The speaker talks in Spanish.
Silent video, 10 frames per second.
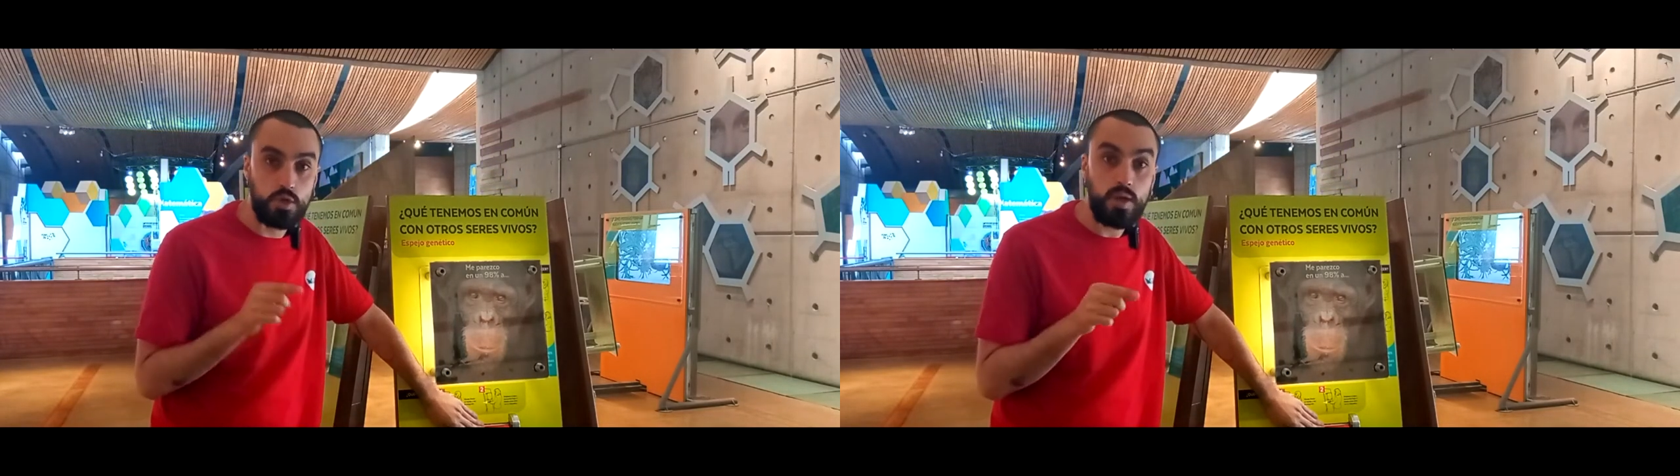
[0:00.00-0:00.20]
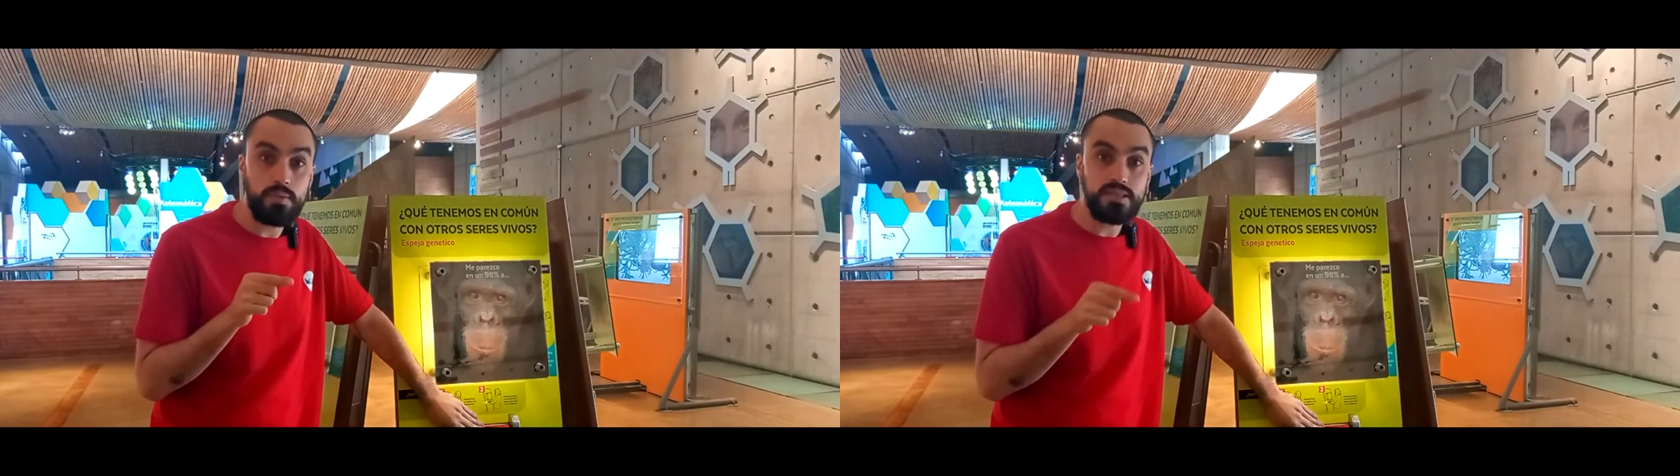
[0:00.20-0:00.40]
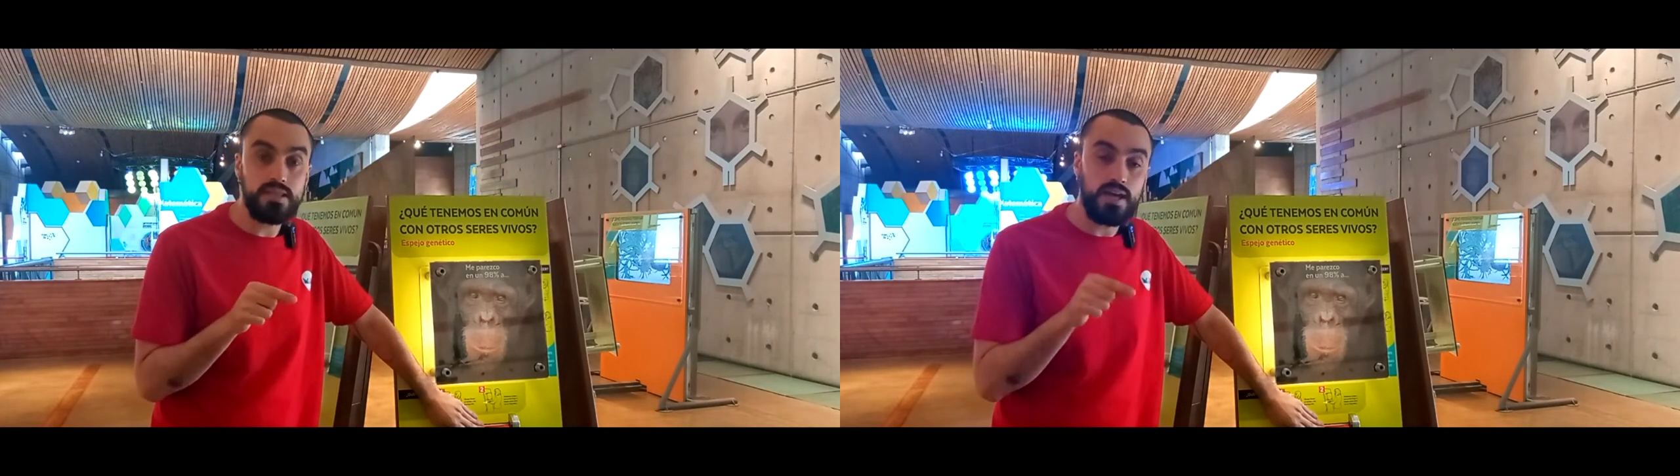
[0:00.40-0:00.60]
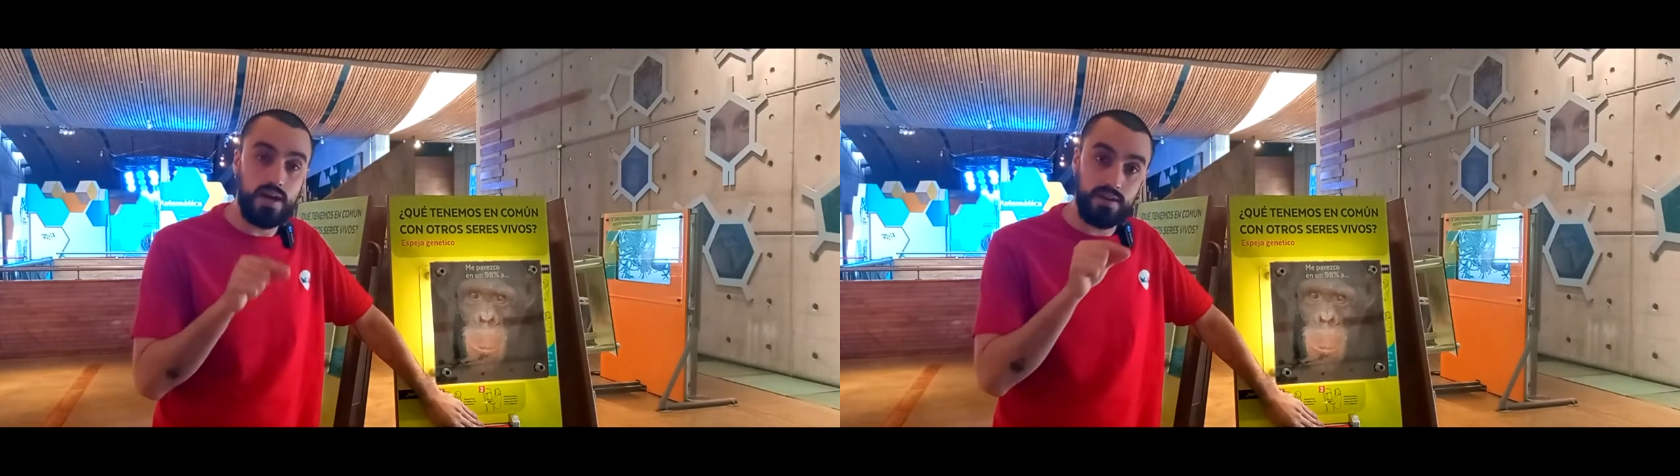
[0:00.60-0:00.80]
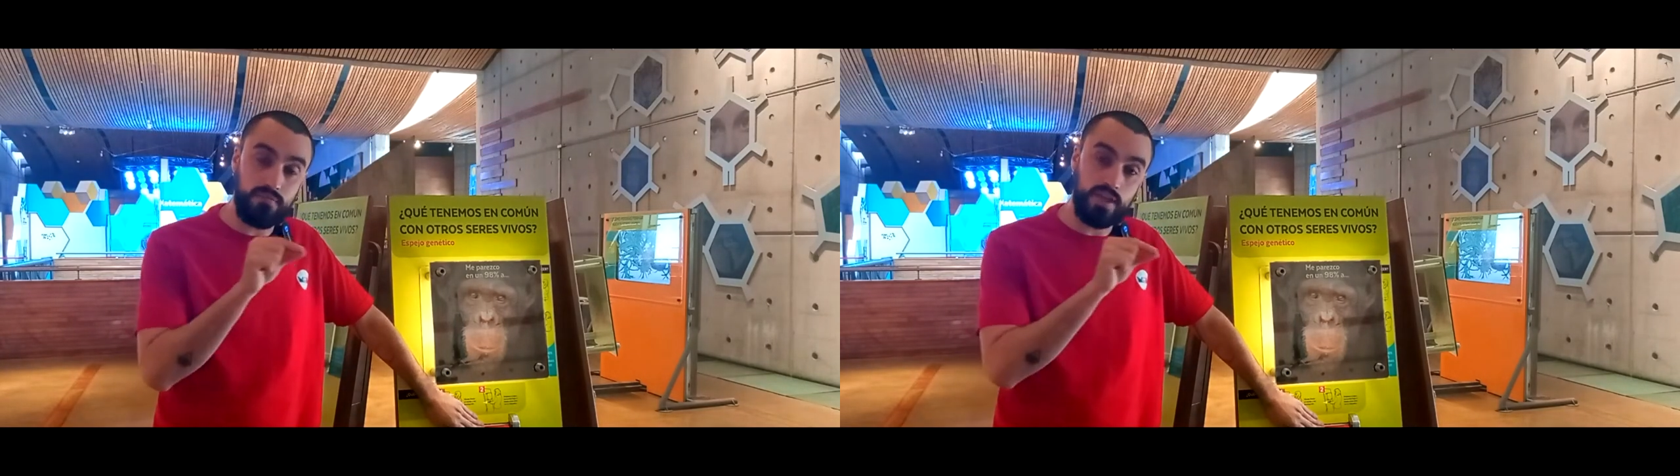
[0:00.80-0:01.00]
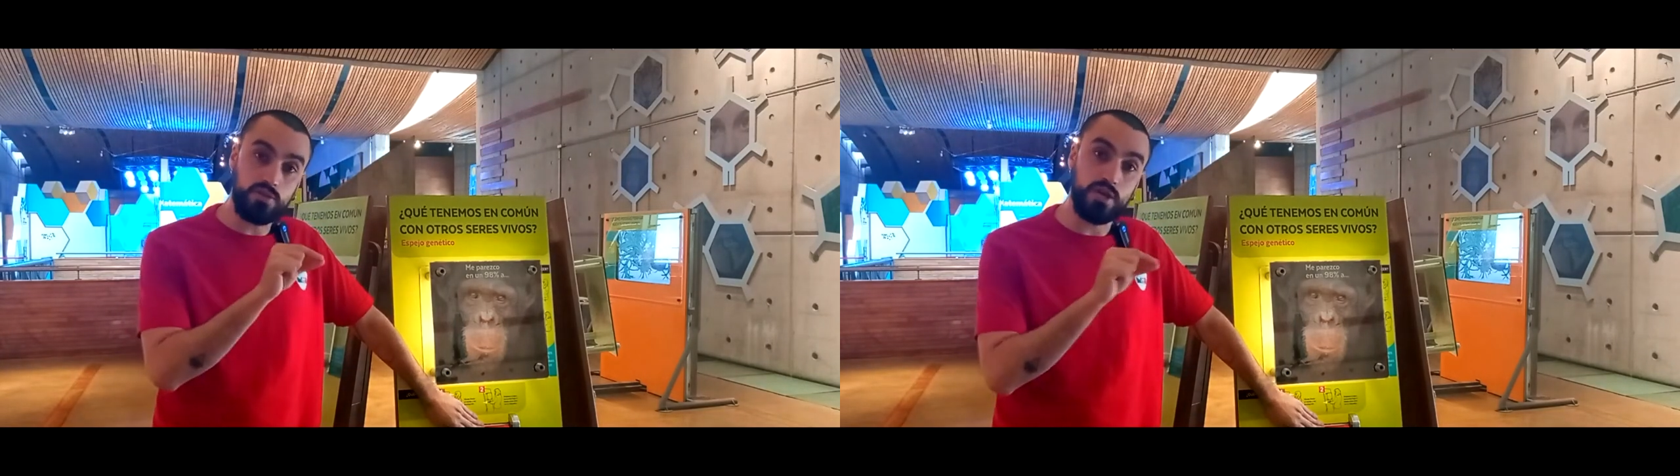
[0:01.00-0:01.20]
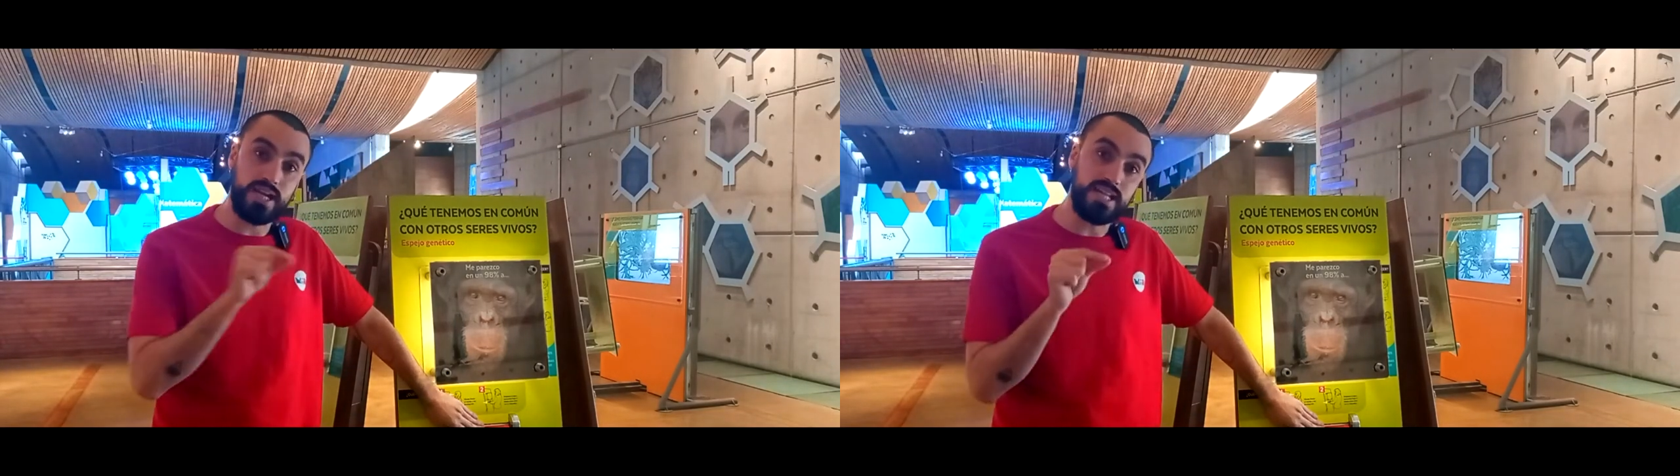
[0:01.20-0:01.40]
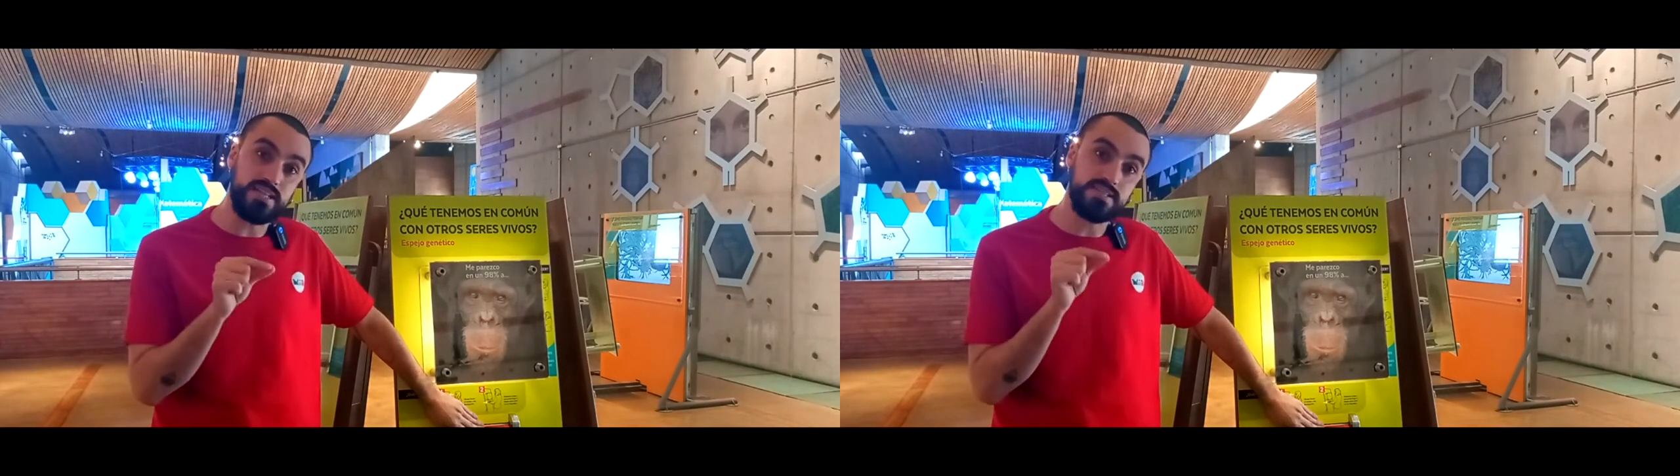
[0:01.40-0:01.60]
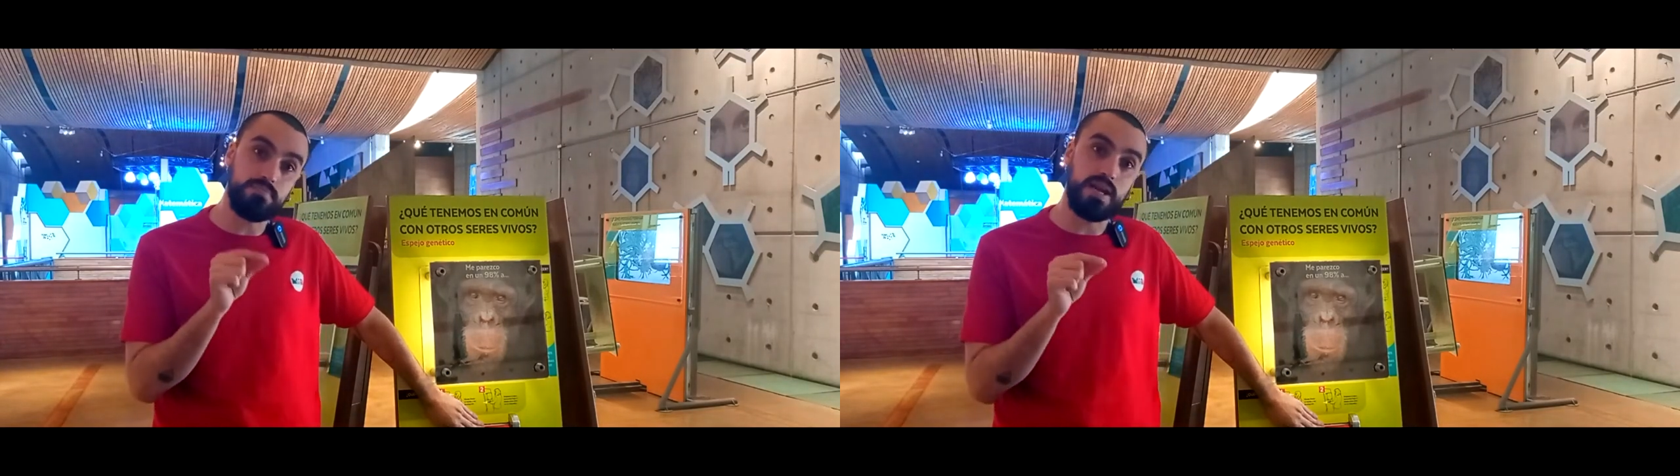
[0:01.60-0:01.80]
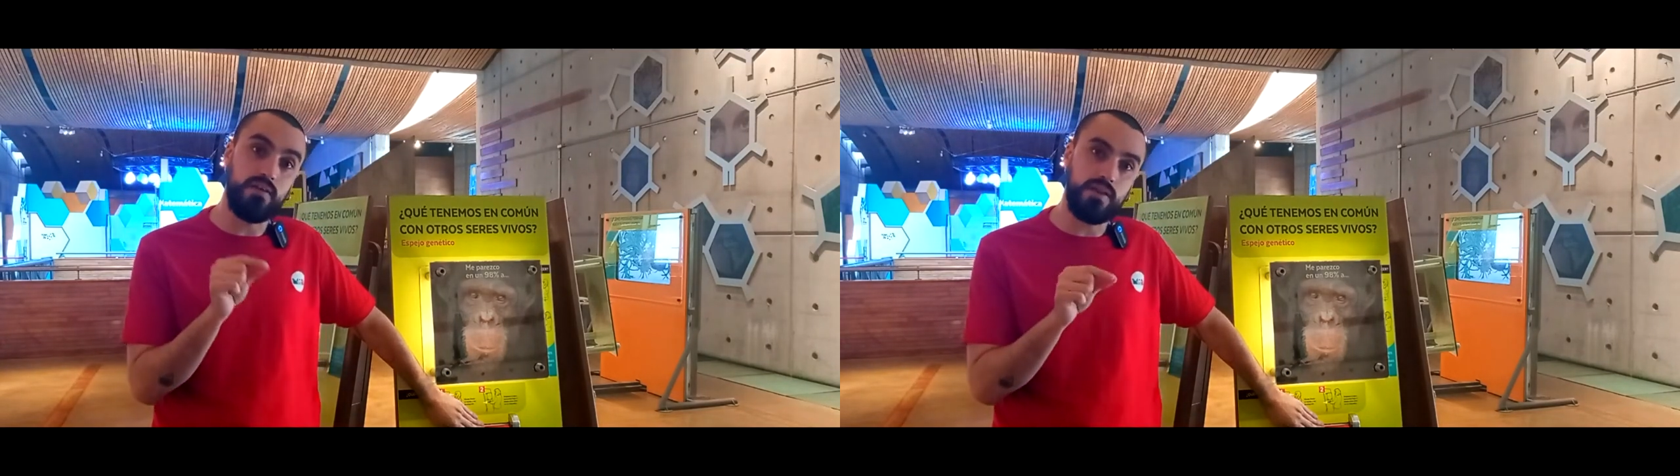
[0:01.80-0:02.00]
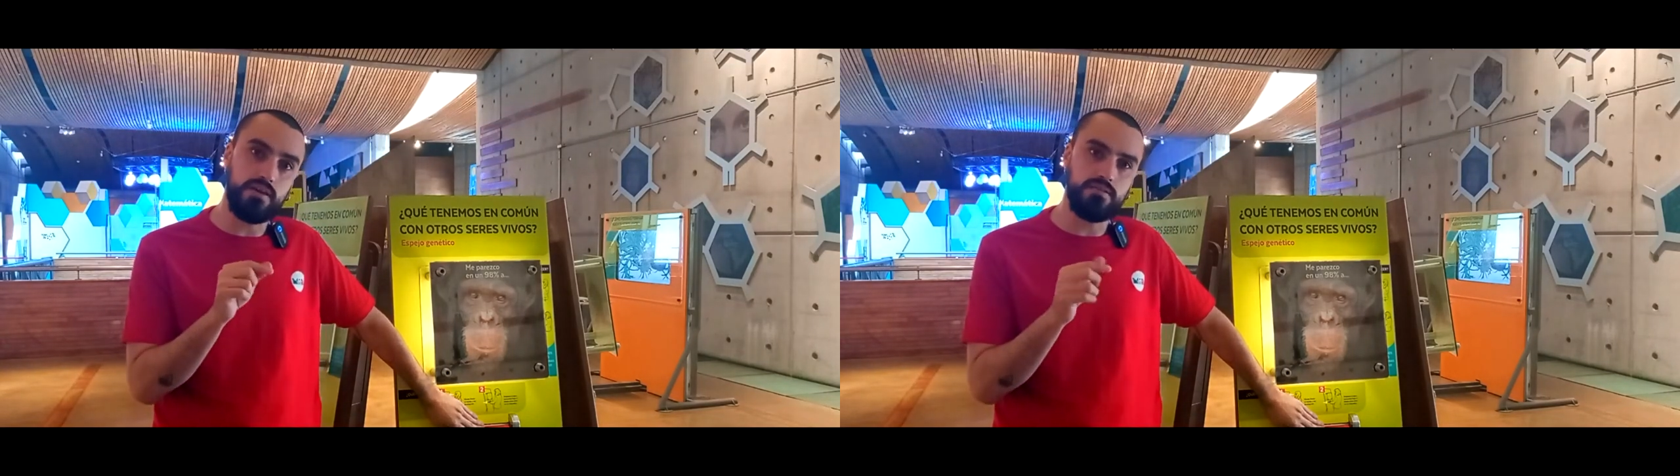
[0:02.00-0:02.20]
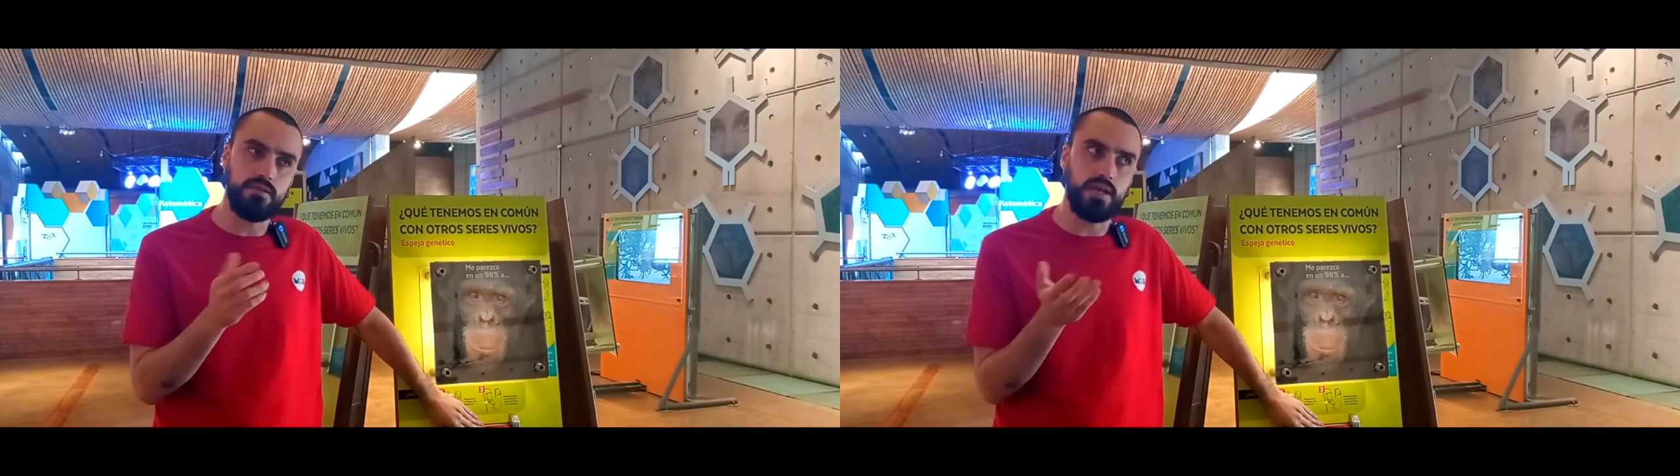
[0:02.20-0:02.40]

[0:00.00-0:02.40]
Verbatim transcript: Seguramente habrás visto escrita esa palabra